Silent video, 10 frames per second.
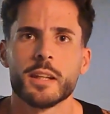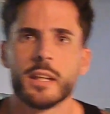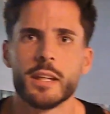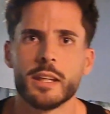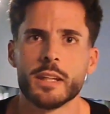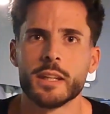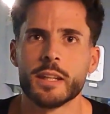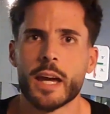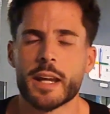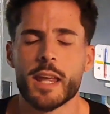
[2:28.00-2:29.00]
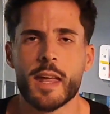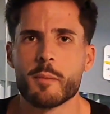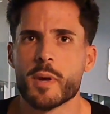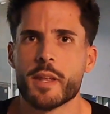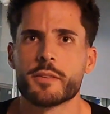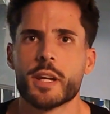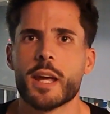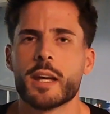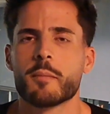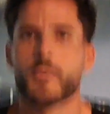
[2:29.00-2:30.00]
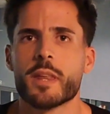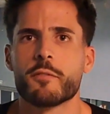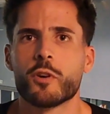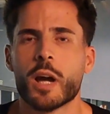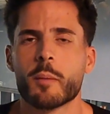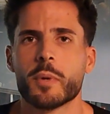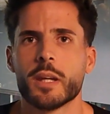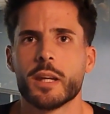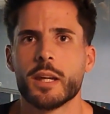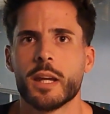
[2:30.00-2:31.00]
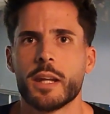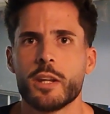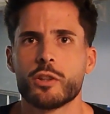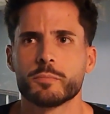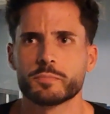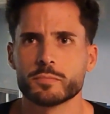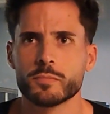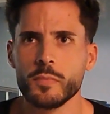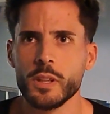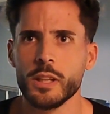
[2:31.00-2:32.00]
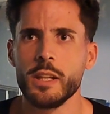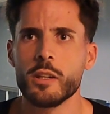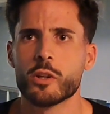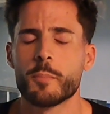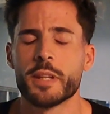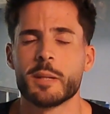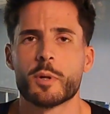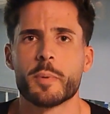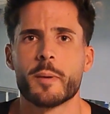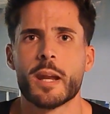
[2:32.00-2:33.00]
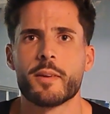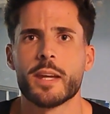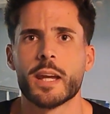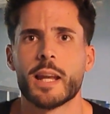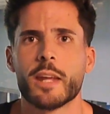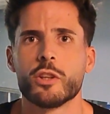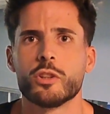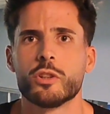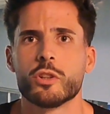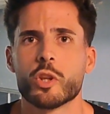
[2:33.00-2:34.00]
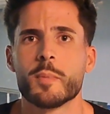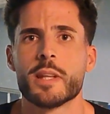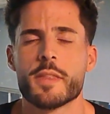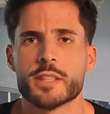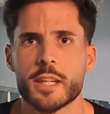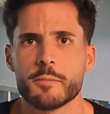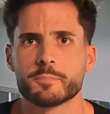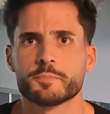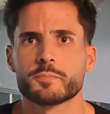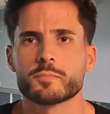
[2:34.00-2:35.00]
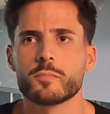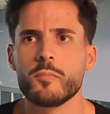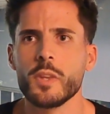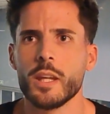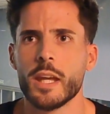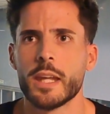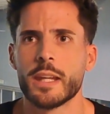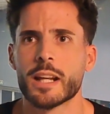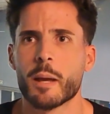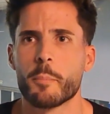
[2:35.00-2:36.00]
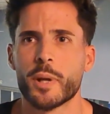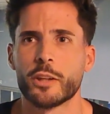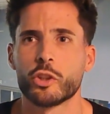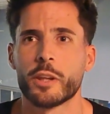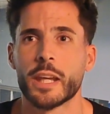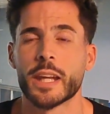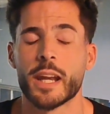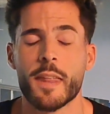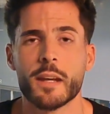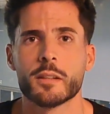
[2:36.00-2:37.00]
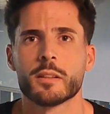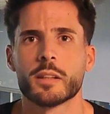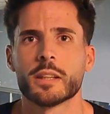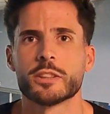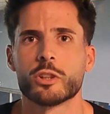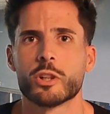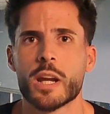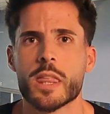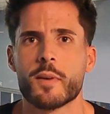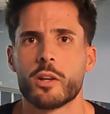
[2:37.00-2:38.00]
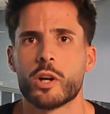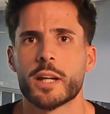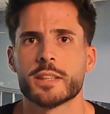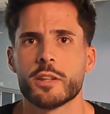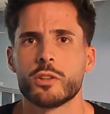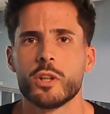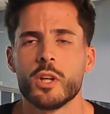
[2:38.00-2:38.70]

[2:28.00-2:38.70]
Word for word: y a raíz de ahí empecé a entrenar, empecé a enfocarme en ello y competí por primera vez en el año 2016 en el campeonato de Granada, que se organizaba en Loja ese año,